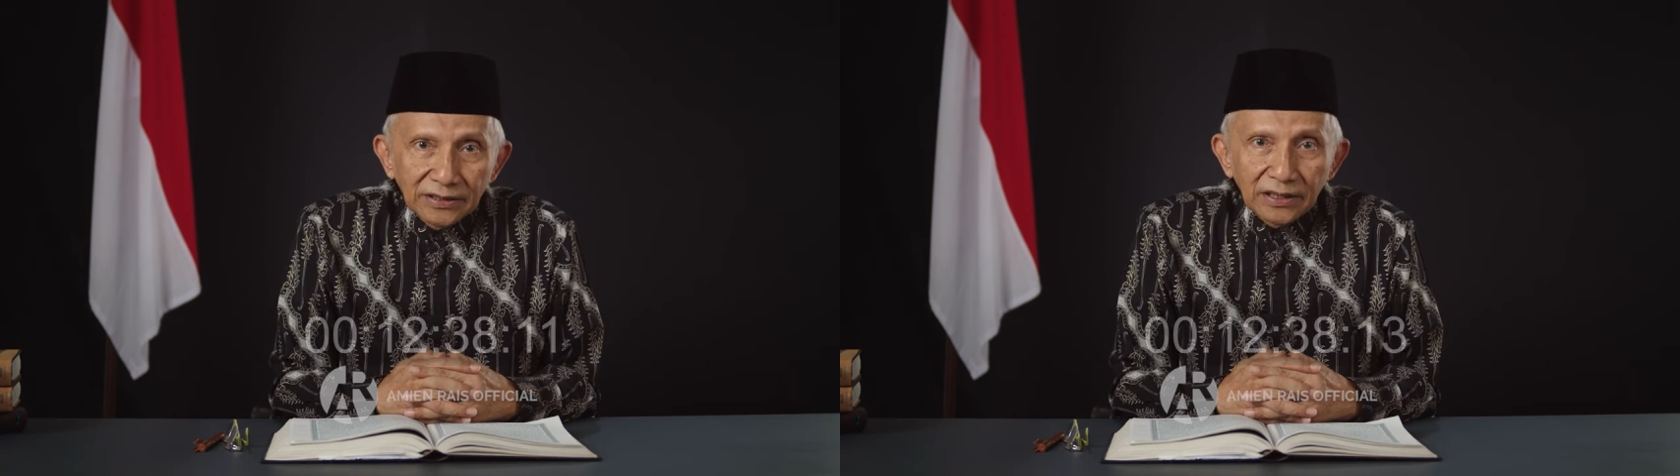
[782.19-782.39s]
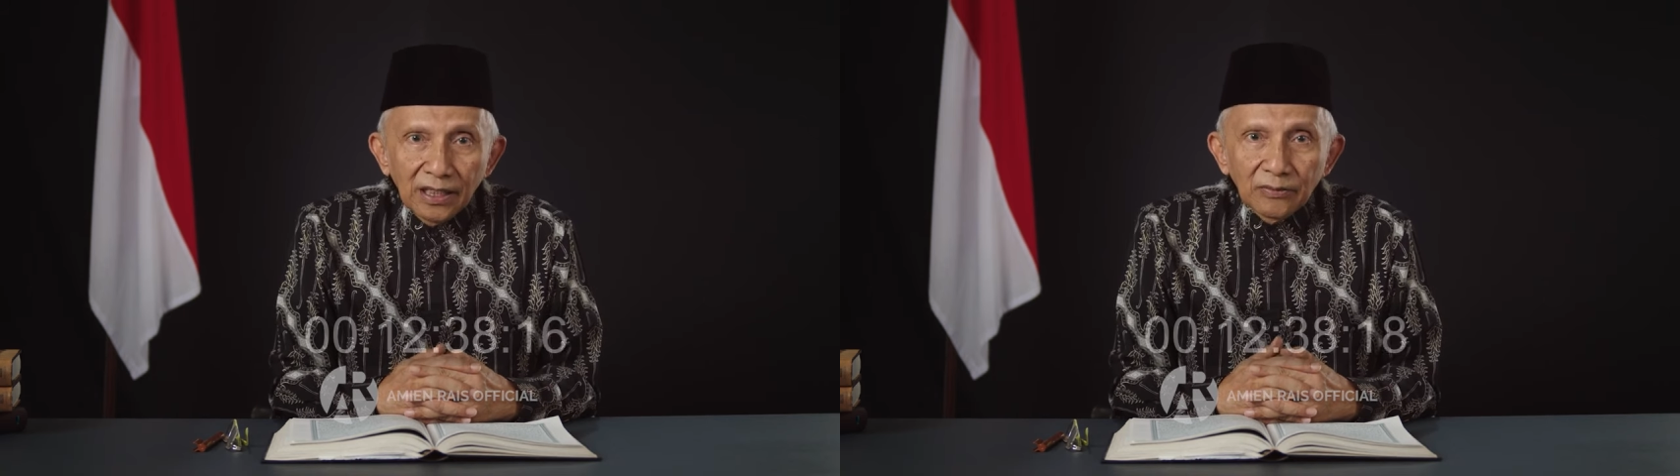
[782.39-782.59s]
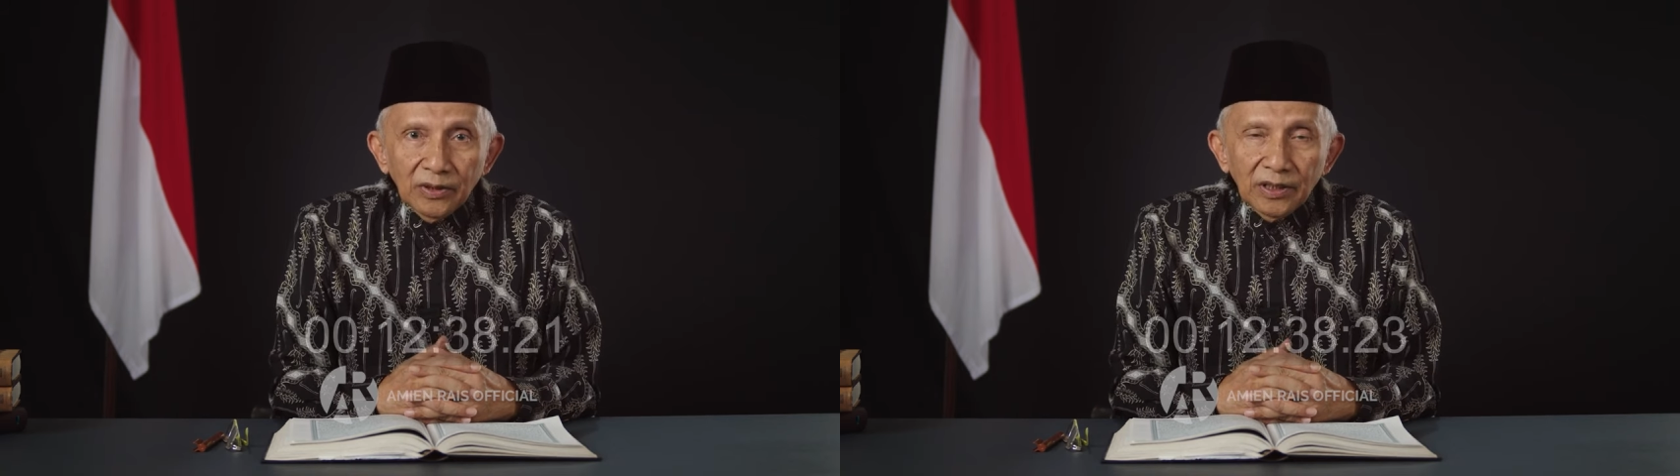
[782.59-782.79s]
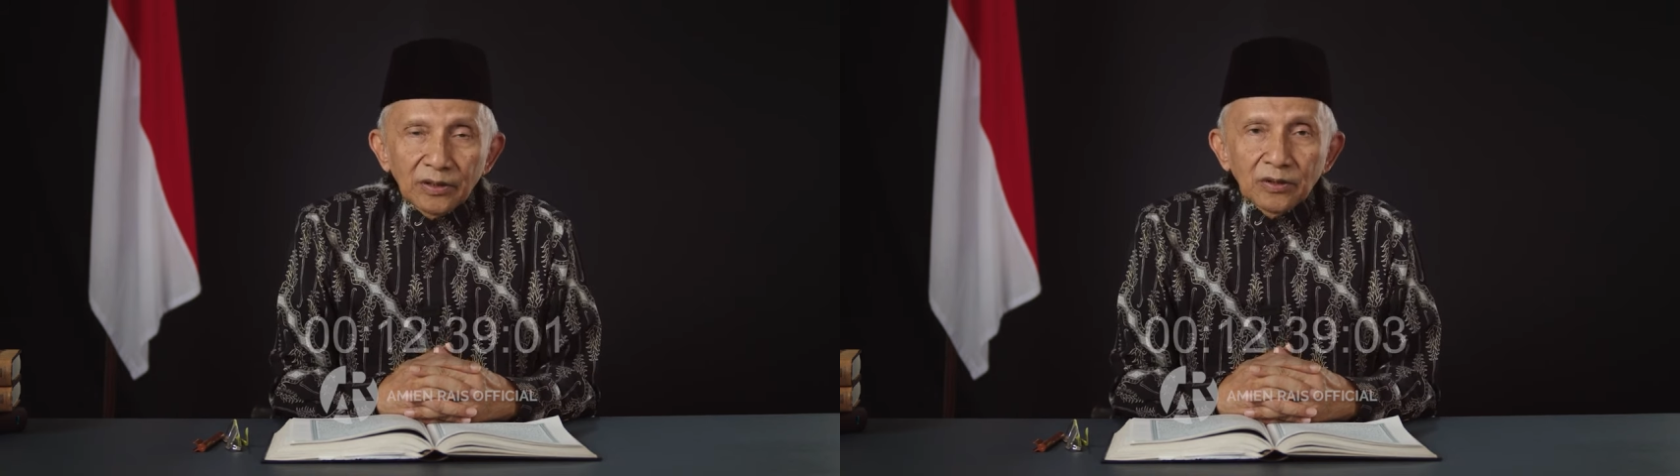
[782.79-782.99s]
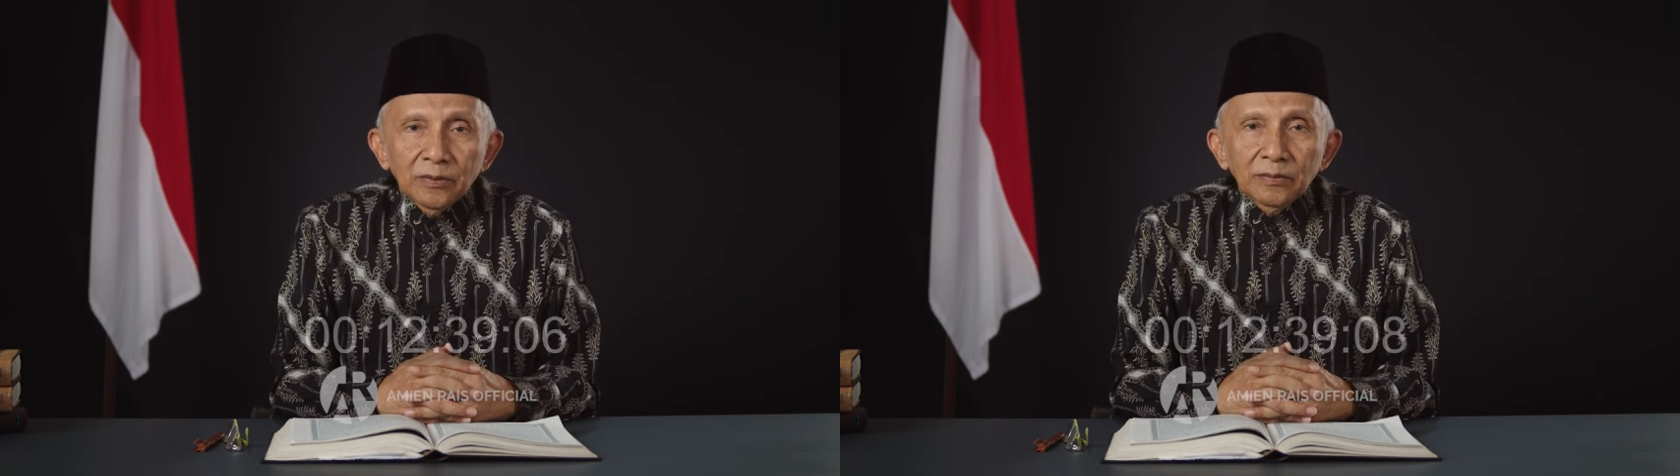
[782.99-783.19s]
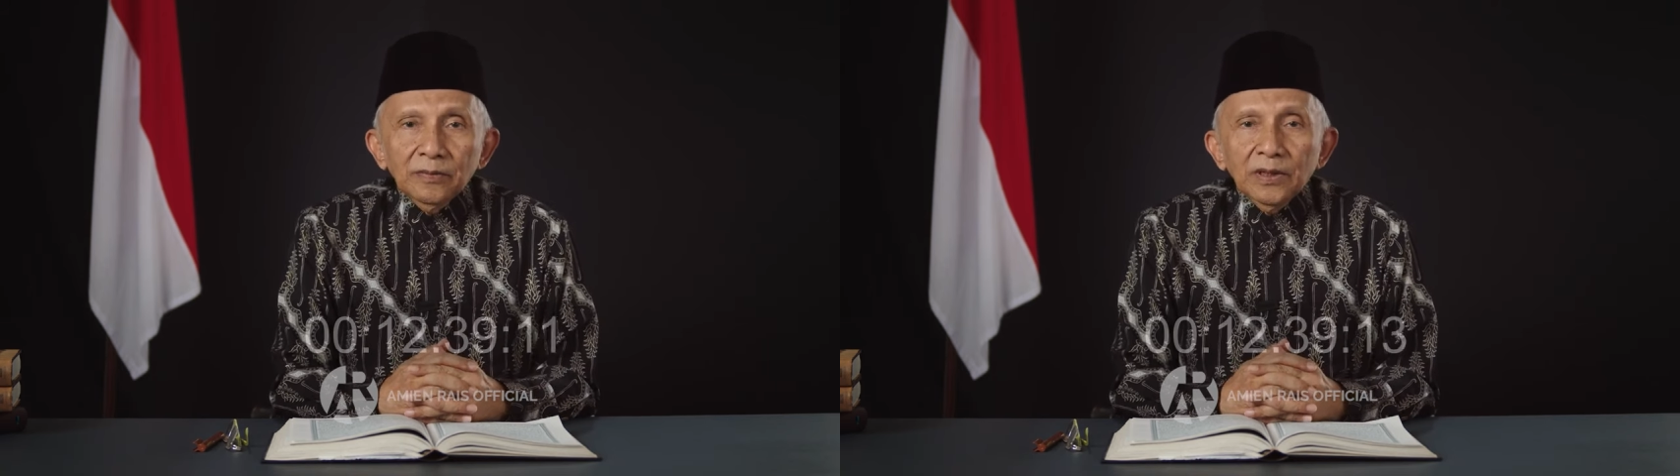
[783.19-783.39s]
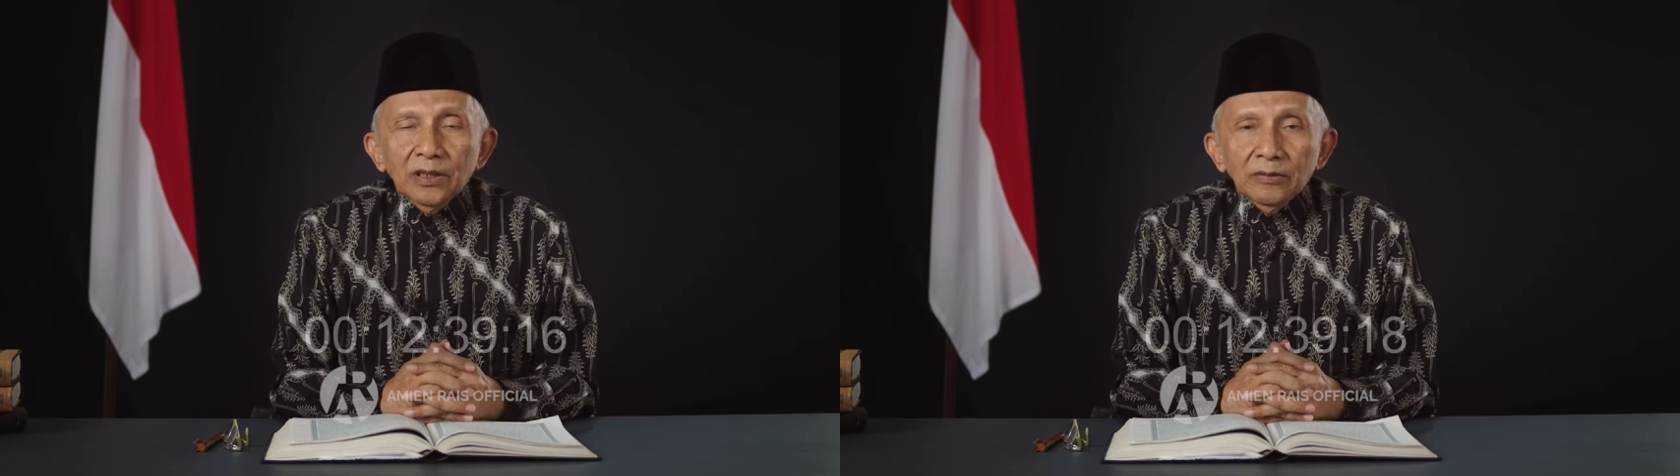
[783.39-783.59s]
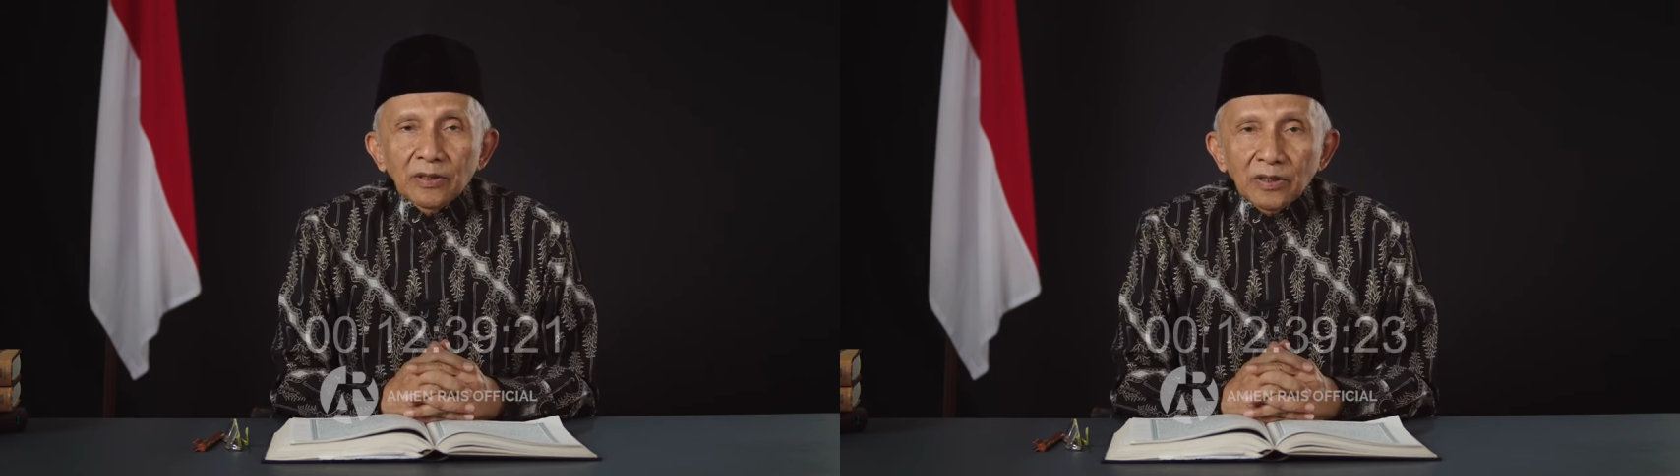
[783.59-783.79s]
Assalamualaikum
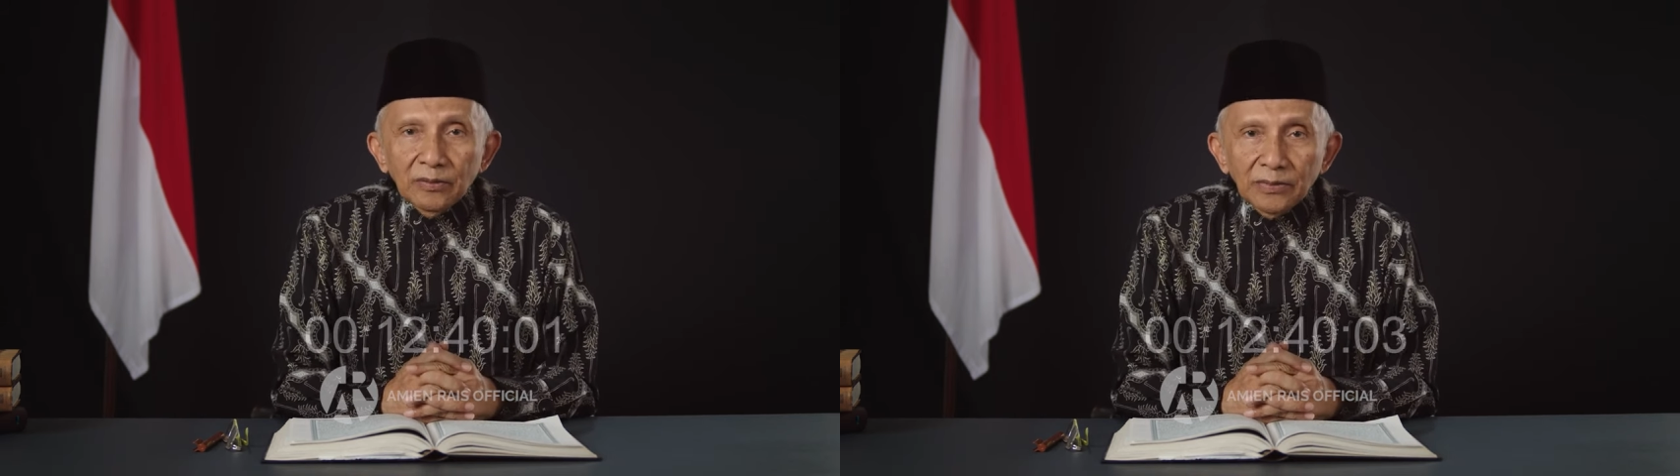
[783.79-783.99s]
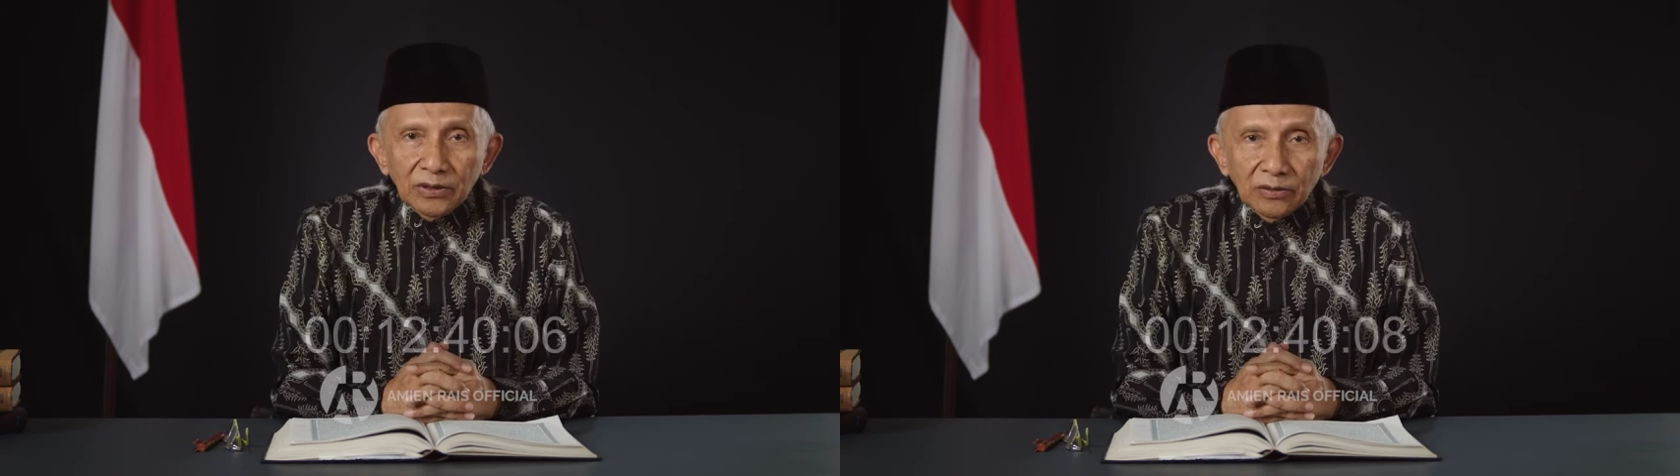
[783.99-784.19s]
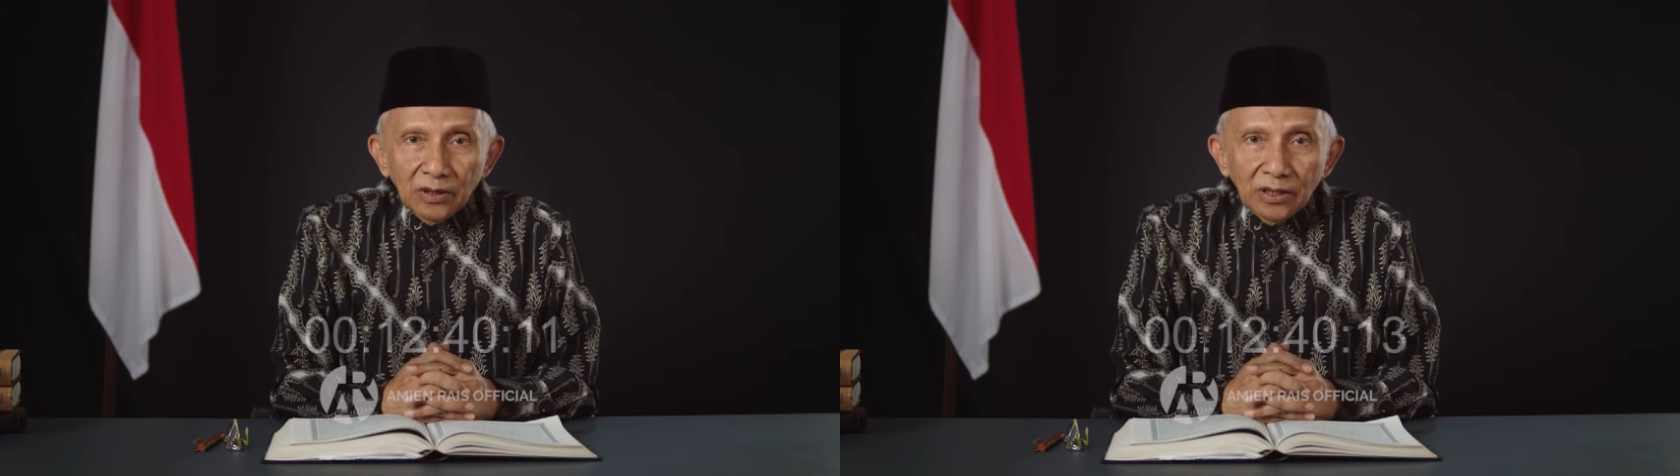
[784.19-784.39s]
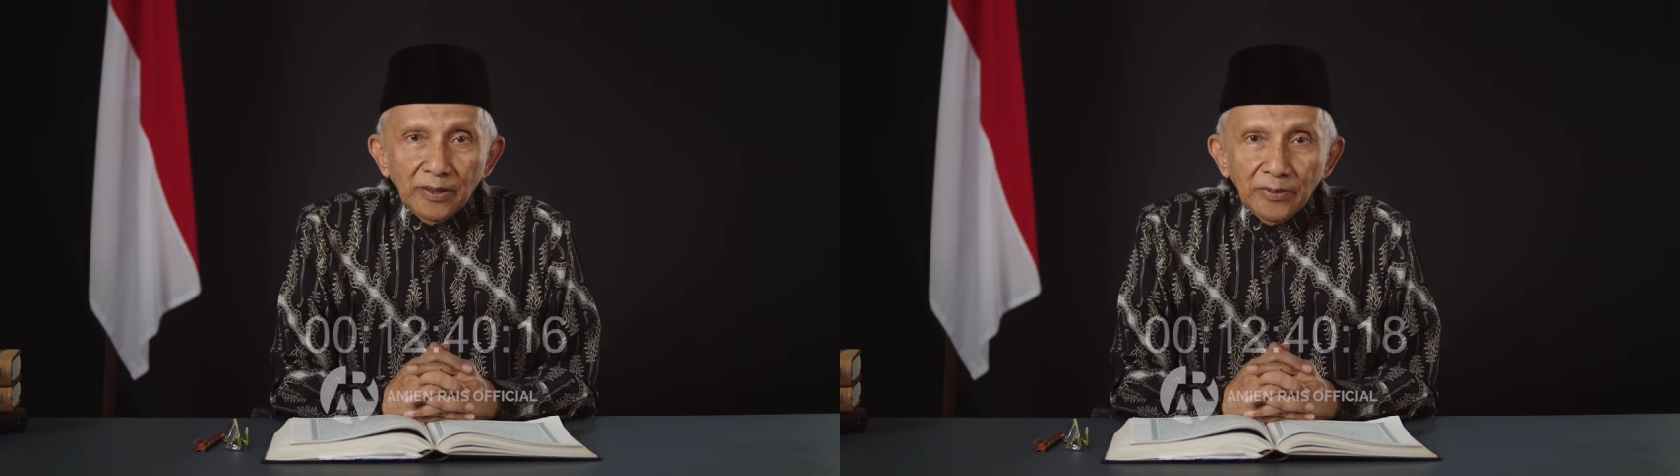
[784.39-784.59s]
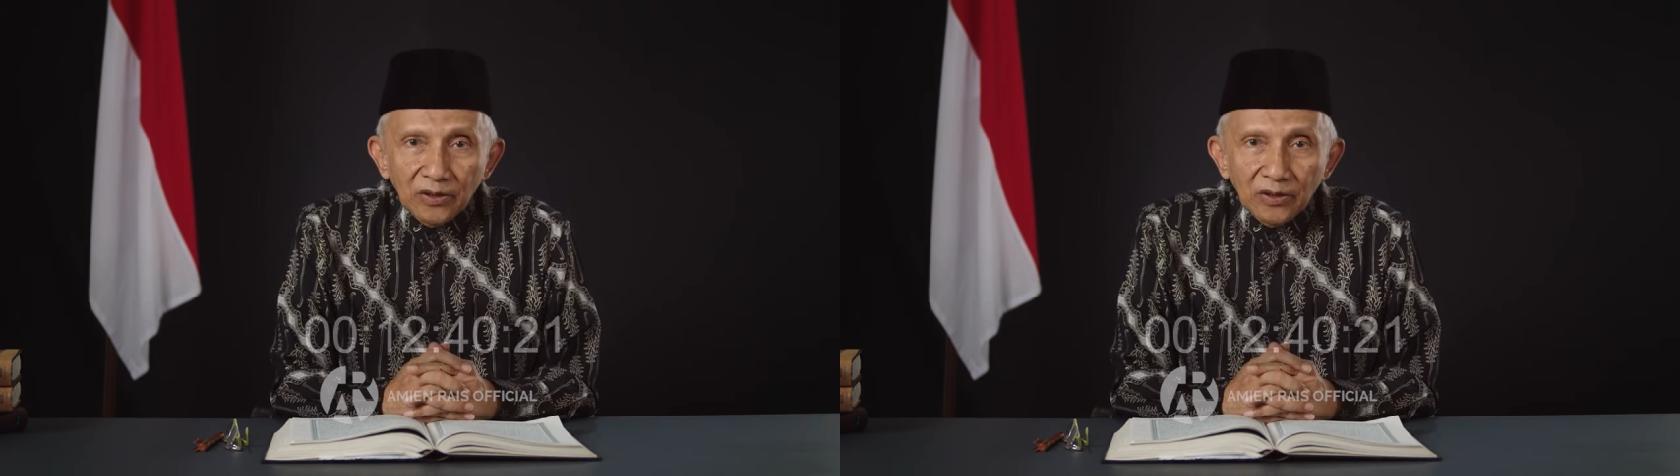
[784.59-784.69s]
warahmatullahi